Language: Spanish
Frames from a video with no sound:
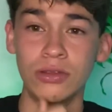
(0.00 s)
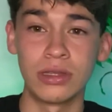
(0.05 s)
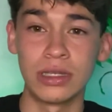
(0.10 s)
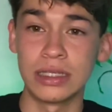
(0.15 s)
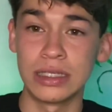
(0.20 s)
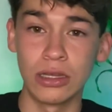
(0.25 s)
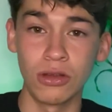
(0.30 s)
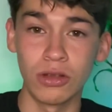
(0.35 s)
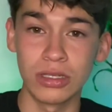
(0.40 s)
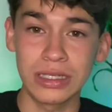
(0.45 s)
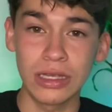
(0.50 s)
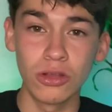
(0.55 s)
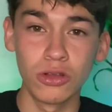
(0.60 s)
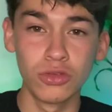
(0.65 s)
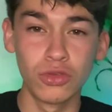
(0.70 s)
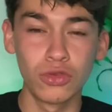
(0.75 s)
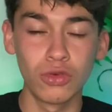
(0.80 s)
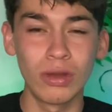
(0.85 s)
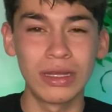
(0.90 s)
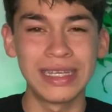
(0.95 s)
En serio, es que los
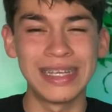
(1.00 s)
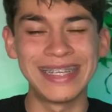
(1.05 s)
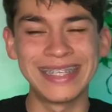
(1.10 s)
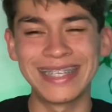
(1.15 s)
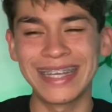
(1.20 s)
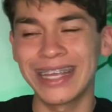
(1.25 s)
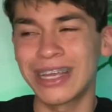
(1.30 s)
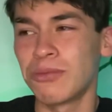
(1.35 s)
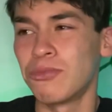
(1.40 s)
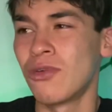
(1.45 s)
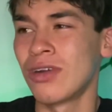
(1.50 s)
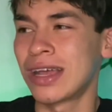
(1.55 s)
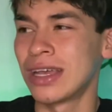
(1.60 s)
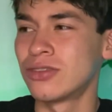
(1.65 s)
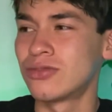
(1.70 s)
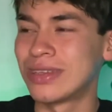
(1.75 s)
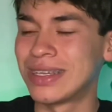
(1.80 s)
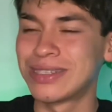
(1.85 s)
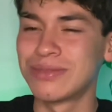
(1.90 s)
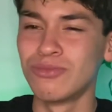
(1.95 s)
youtubers hacen como
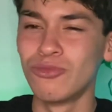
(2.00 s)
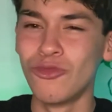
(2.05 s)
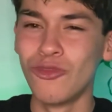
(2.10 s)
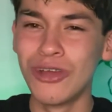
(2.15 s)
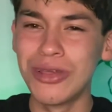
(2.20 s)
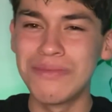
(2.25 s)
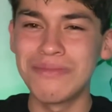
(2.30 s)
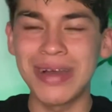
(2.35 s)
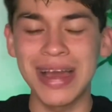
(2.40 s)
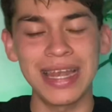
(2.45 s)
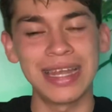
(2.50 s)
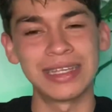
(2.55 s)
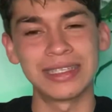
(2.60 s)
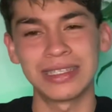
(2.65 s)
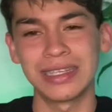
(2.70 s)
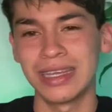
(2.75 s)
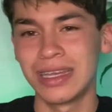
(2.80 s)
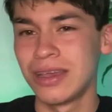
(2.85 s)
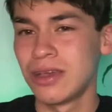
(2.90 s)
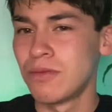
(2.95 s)
canciones muy malas.
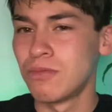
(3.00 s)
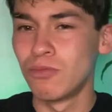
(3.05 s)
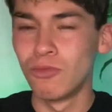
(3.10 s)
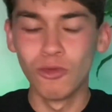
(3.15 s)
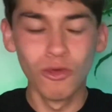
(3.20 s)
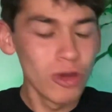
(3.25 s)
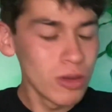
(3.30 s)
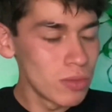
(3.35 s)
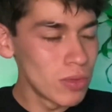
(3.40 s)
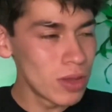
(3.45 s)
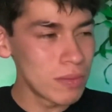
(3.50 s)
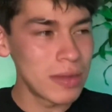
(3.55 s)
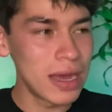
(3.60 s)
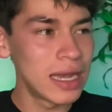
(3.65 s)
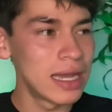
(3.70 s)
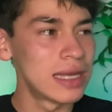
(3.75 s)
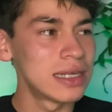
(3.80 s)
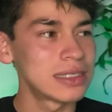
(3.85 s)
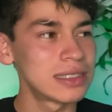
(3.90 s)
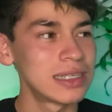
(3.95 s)
Muy, muy
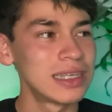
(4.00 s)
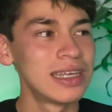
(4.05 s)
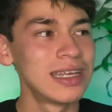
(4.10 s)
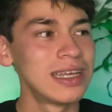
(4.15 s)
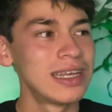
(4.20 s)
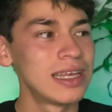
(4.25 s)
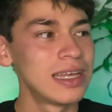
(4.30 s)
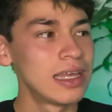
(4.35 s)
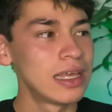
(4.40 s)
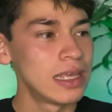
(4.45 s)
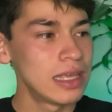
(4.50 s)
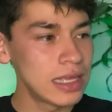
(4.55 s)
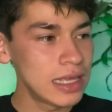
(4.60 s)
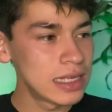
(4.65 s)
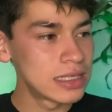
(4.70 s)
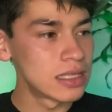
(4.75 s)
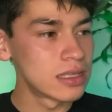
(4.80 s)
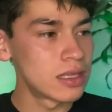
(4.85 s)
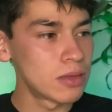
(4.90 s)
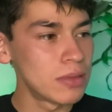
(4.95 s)
malas. Y
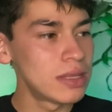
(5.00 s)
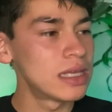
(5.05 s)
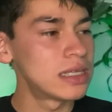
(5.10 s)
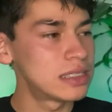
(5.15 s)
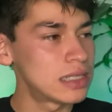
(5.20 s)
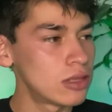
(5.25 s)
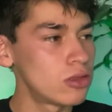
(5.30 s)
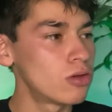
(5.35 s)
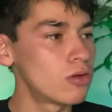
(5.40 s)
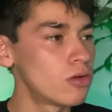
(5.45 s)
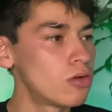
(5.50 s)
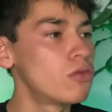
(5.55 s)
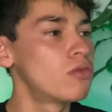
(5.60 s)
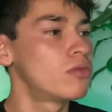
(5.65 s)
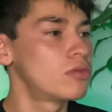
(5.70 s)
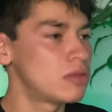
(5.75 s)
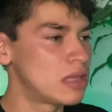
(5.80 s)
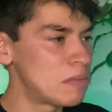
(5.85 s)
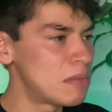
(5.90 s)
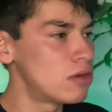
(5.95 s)
esta termina siendo
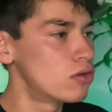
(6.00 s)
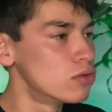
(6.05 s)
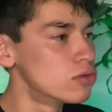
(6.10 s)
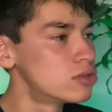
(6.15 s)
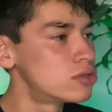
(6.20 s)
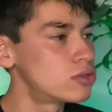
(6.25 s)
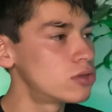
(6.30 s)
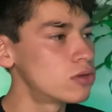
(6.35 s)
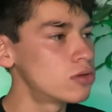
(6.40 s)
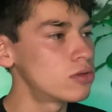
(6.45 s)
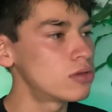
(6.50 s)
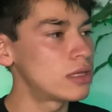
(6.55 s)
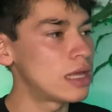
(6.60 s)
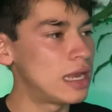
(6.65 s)
de mi gusto.